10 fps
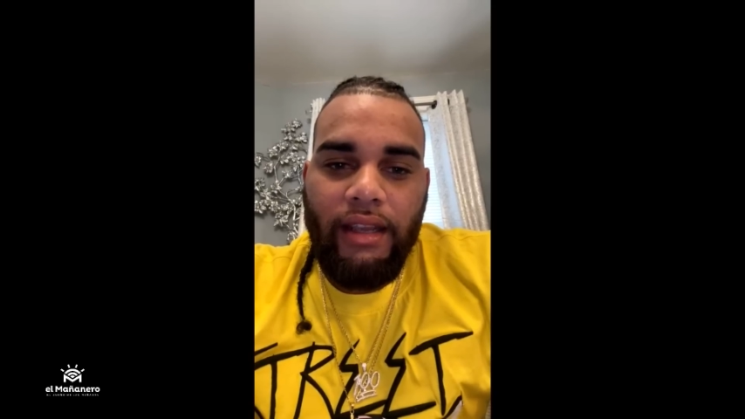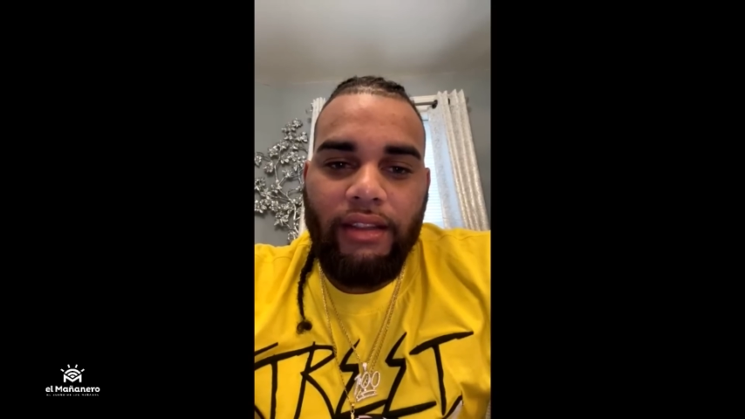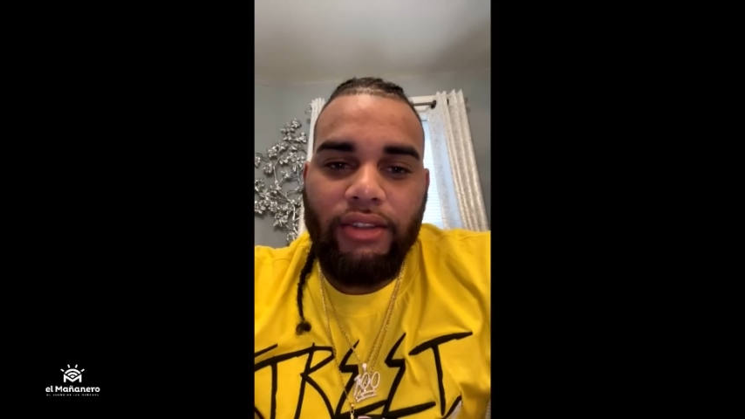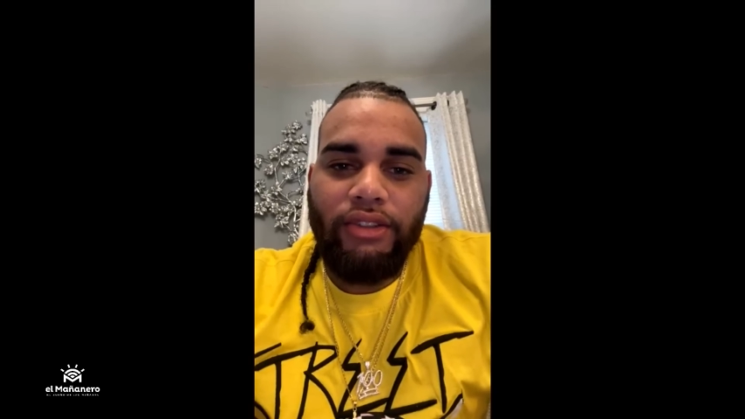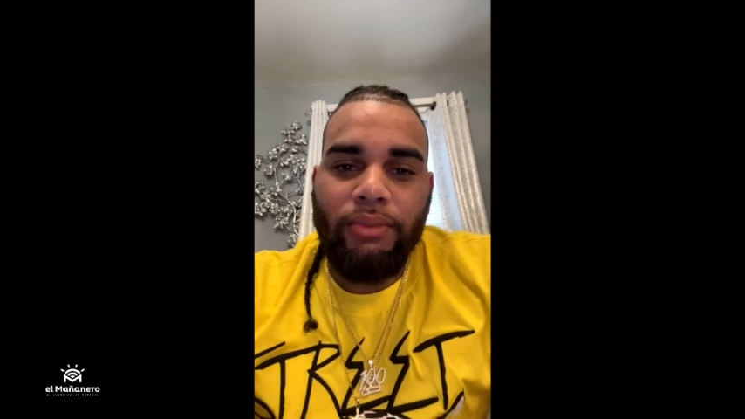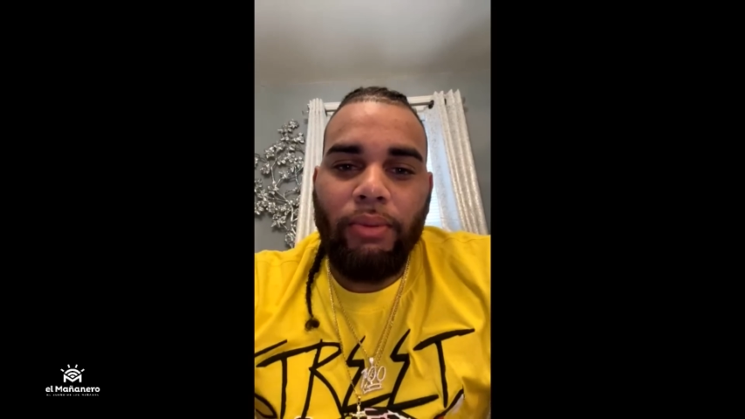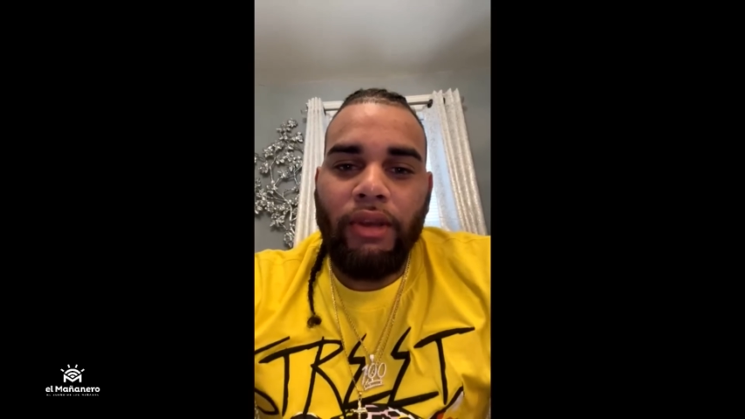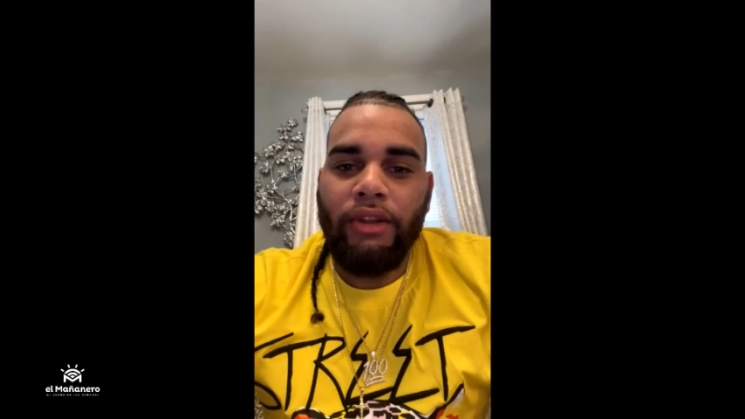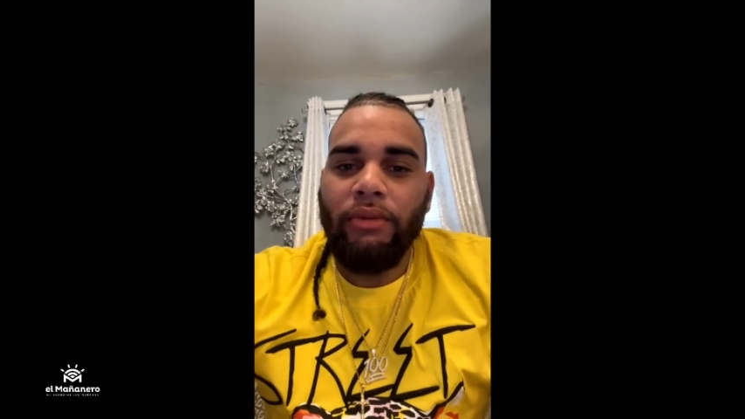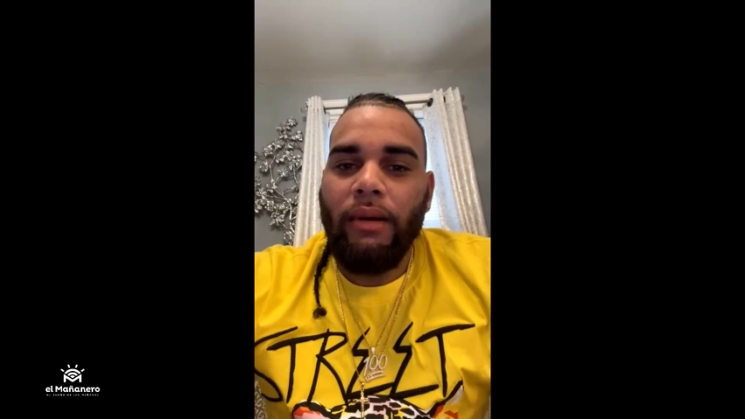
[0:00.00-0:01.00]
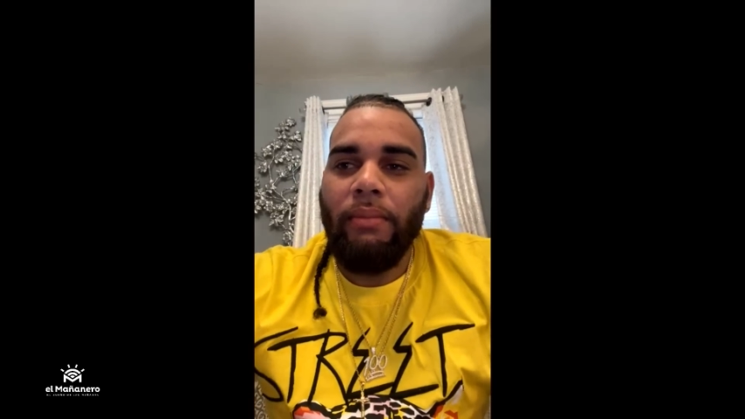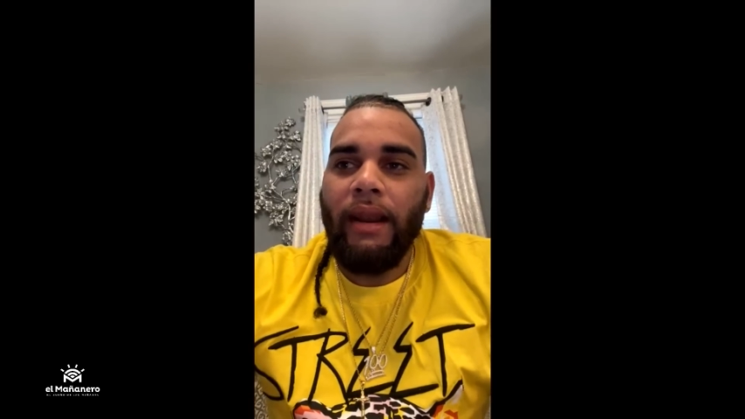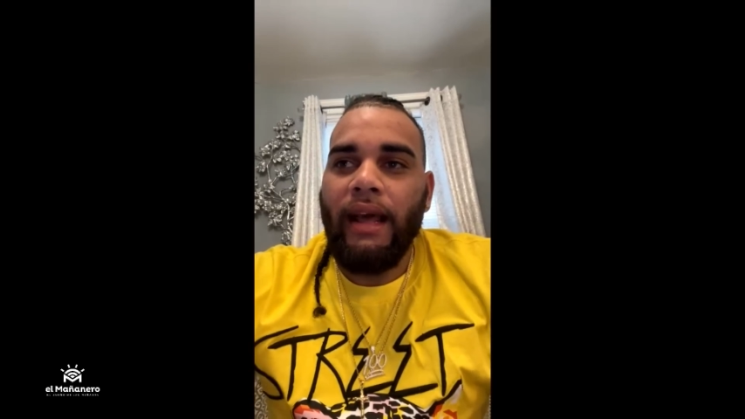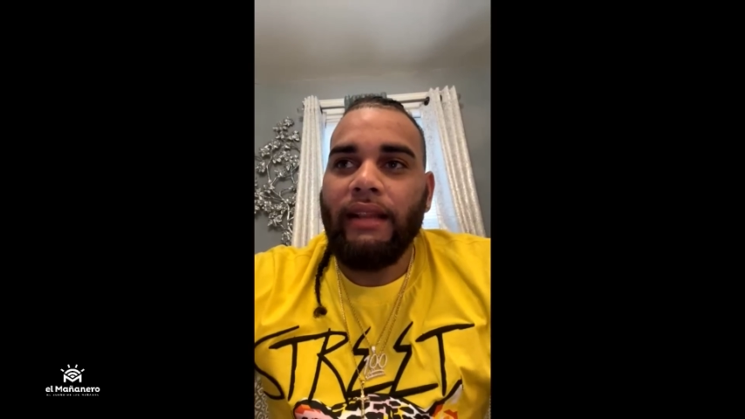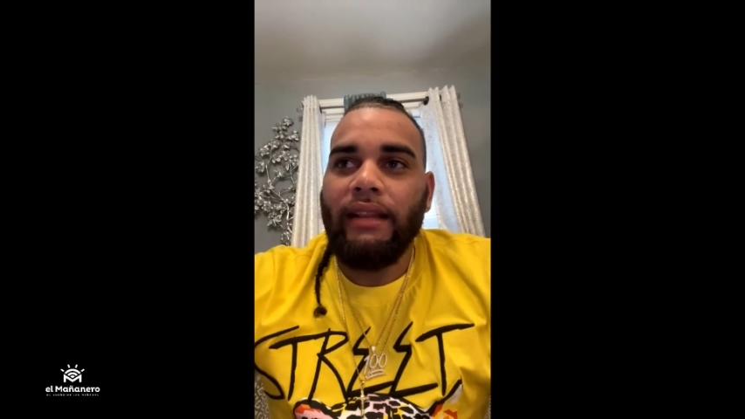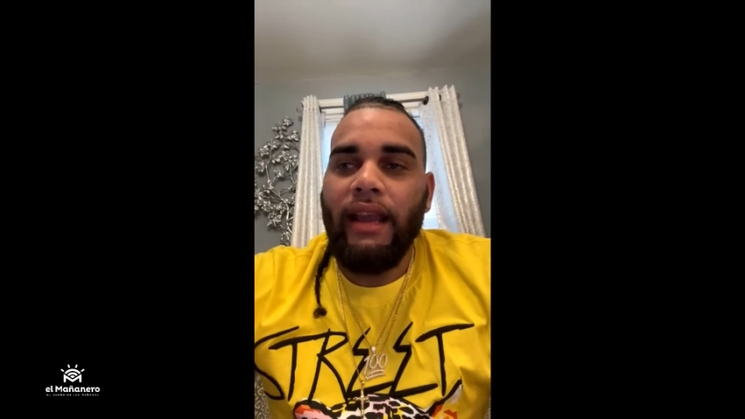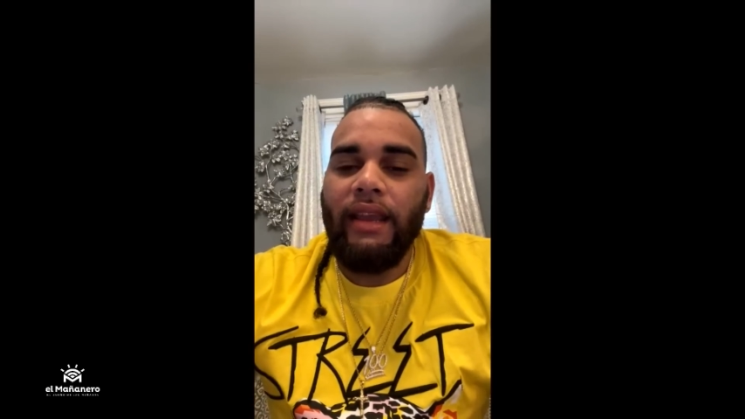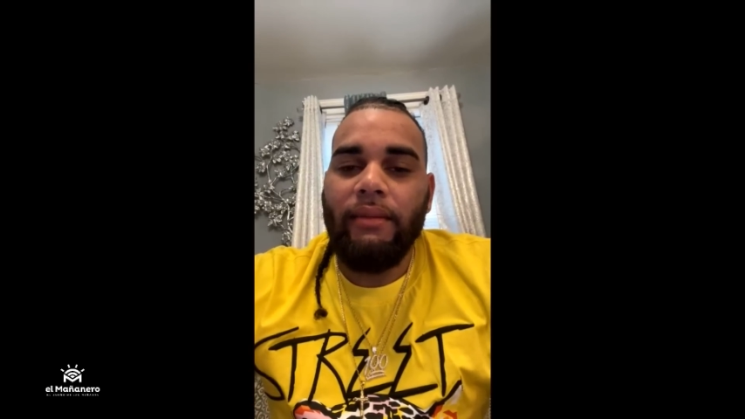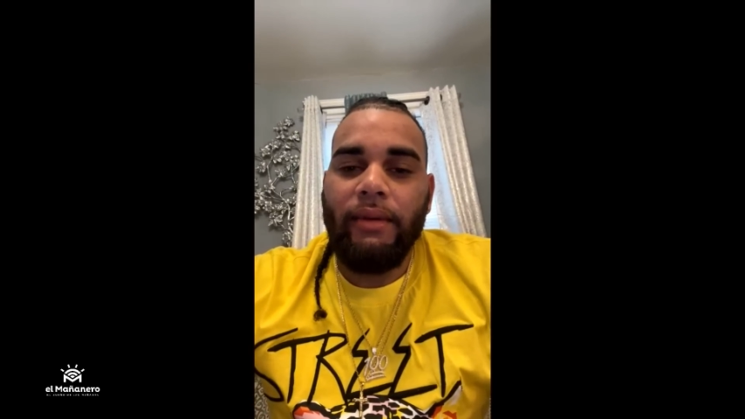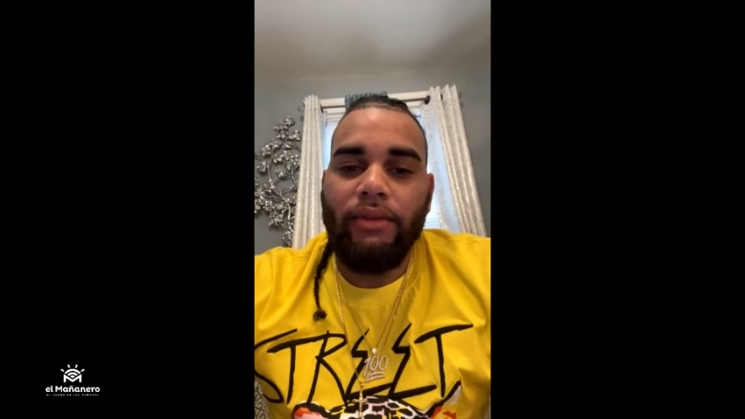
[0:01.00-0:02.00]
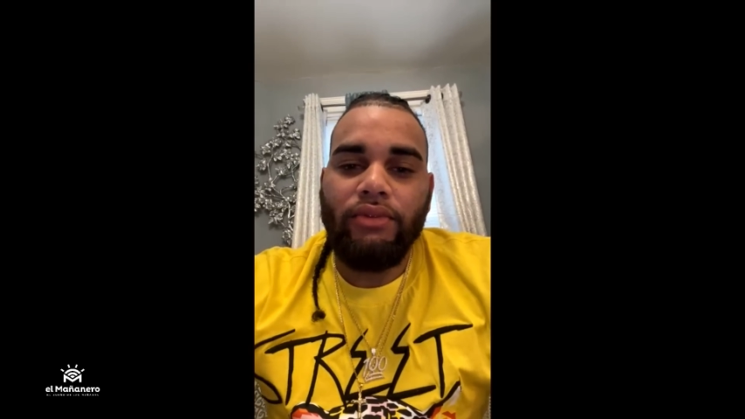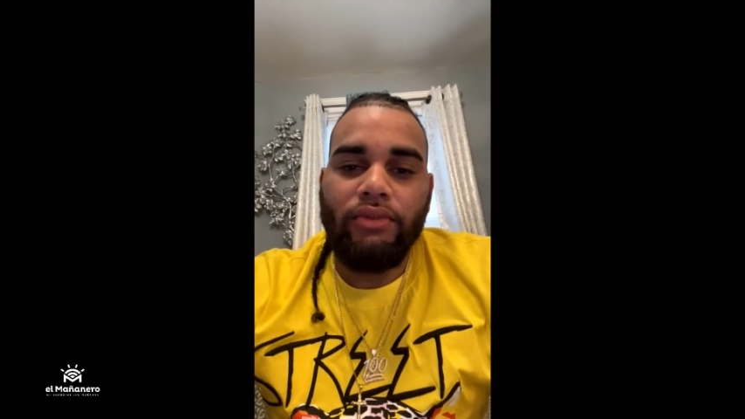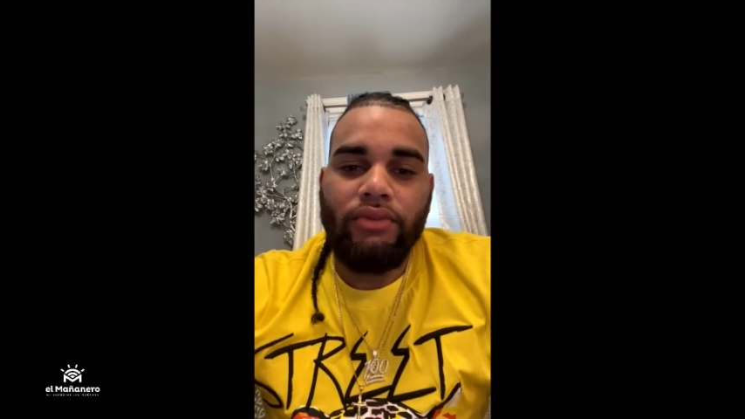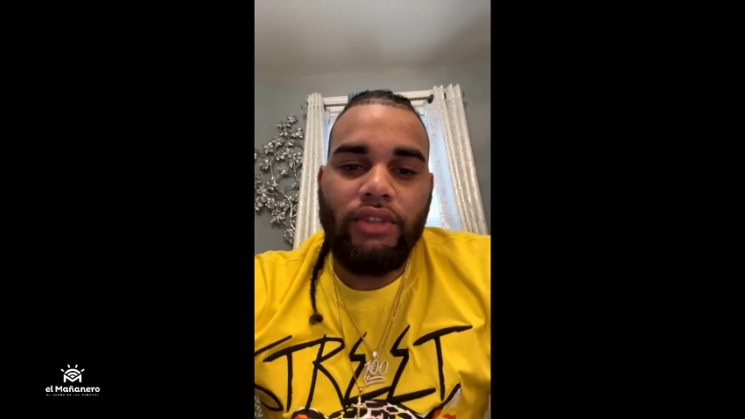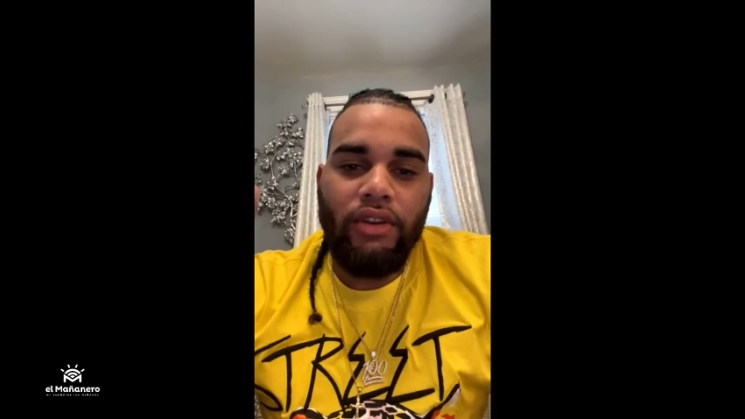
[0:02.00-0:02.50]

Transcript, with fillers: Entonces un poquito más para adelante ahí viene un,